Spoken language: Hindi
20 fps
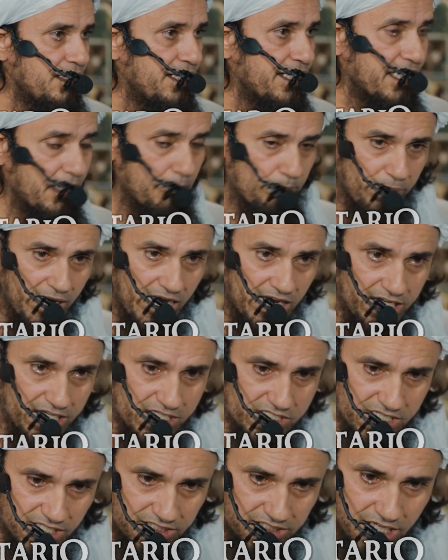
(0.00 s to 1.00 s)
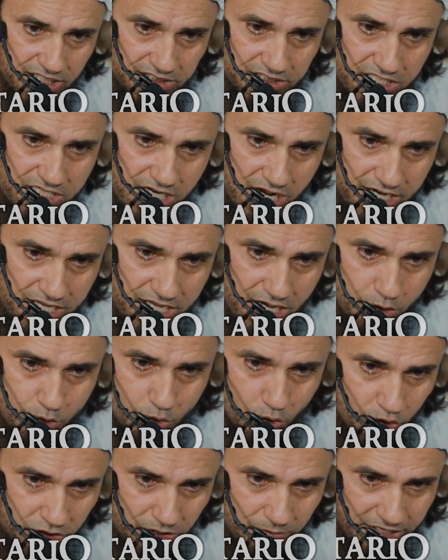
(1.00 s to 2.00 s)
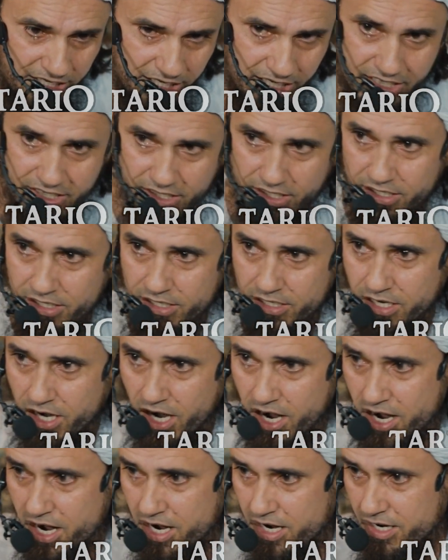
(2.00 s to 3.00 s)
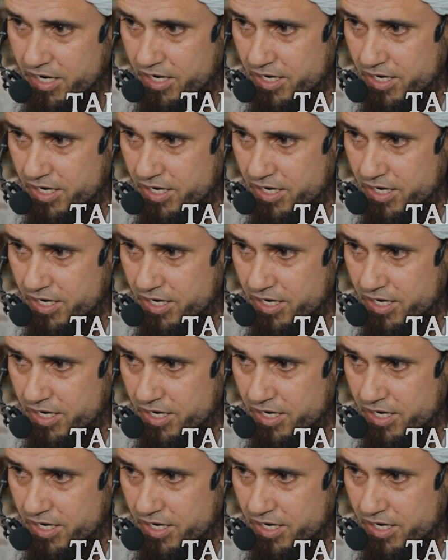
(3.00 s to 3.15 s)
लेकिन पहली इज्जत क्या दी जा रही है गोद में नहीं कहा